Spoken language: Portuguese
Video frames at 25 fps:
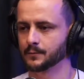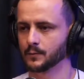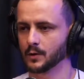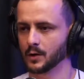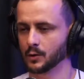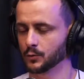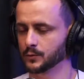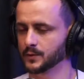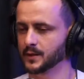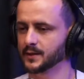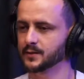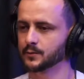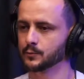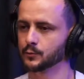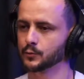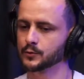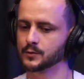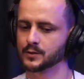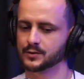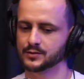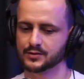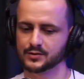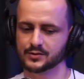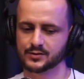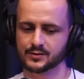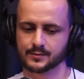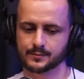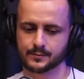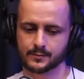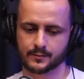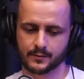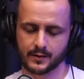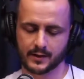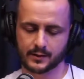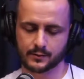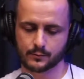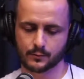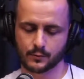Acontece muito, a gente
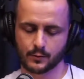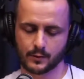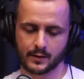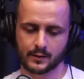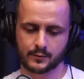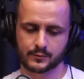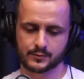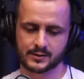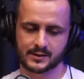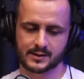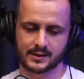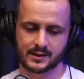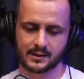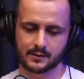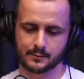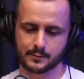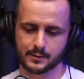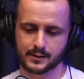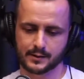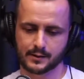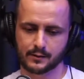vai num local de crime,